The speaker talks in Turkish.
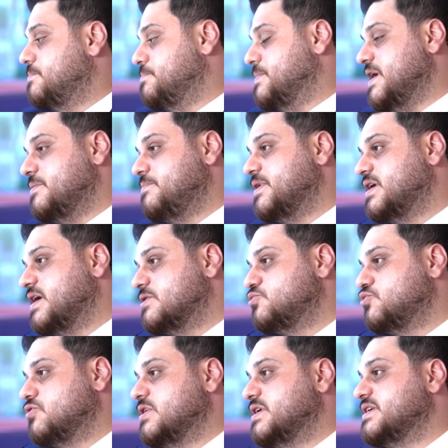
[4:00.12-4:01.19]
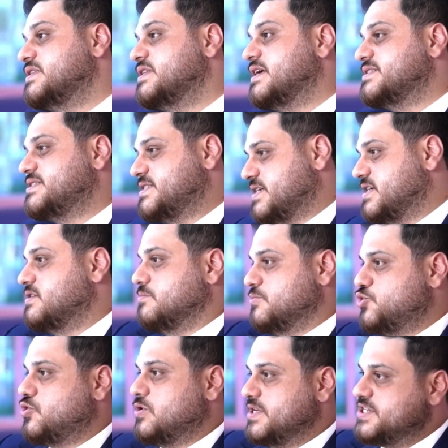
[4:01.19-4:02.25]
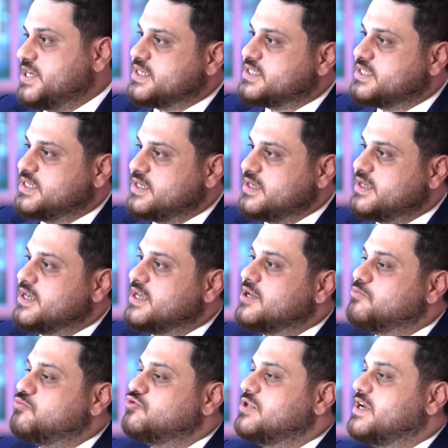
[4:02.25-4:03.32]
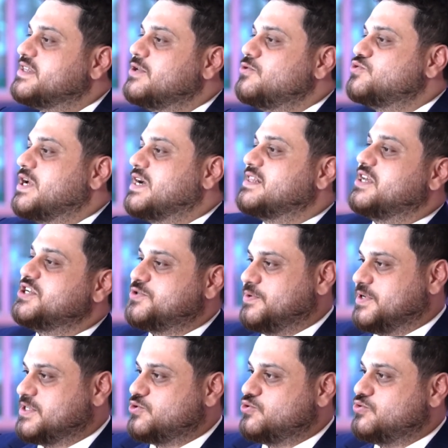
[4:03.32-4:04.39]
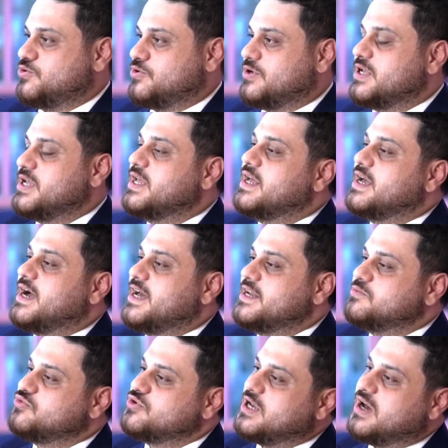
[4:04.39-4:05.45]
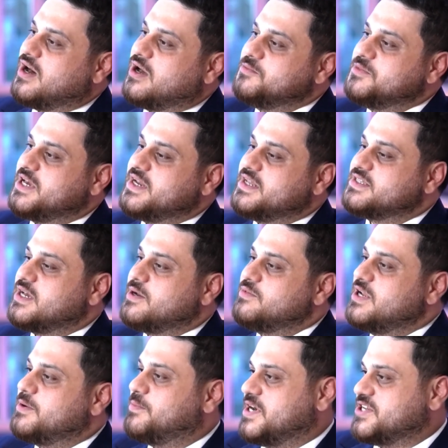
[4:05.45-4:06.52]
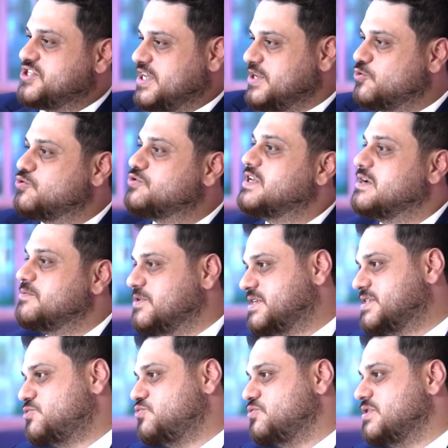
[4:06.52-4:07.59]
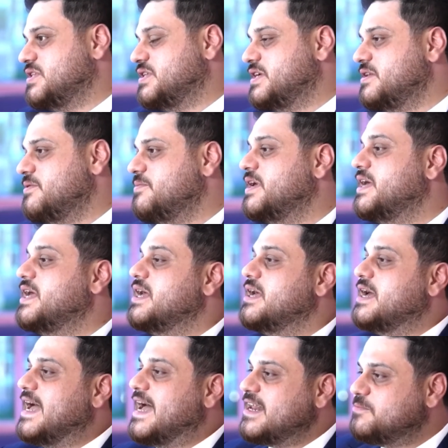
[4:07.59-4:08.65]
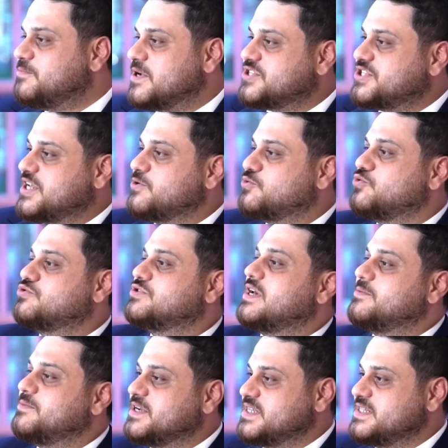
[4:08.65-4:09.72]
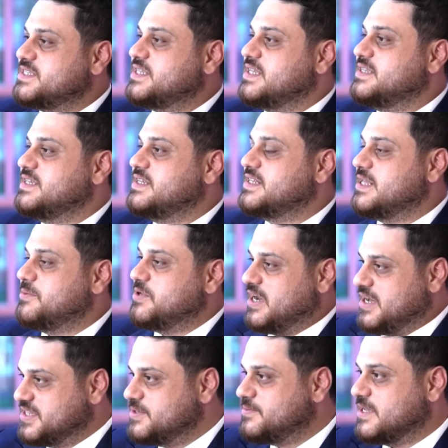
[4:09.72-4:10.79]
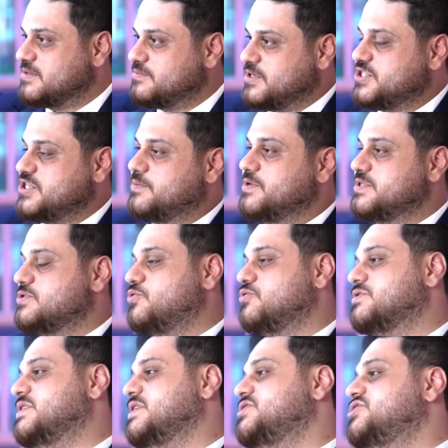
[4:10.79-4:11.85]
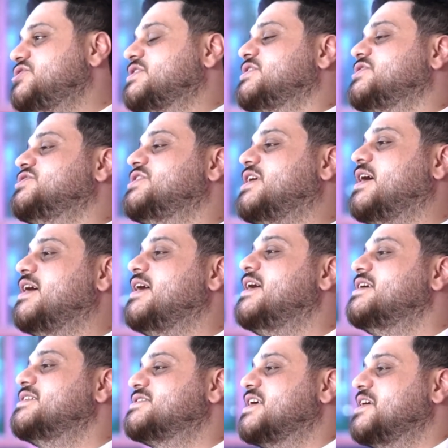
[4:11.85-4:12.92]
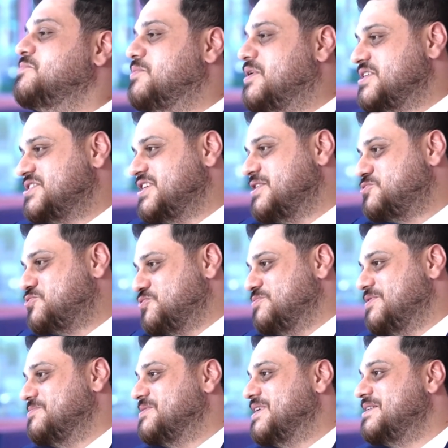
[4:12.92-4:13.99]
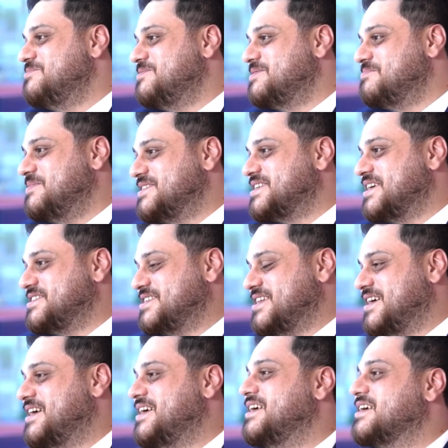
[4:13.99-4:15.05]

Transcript: MHP kadrolarından sıkılmış olacak ki bunlardan uzaklaşmak istiyor. Hani buna amiyane tabirle paçayı kurtarmak istiyor diyelim. Her paçayı kurtarmak istediğinde bir adım atma çabası ortaya çıkınca Sayın Bahçeli sübliminal bir mesajla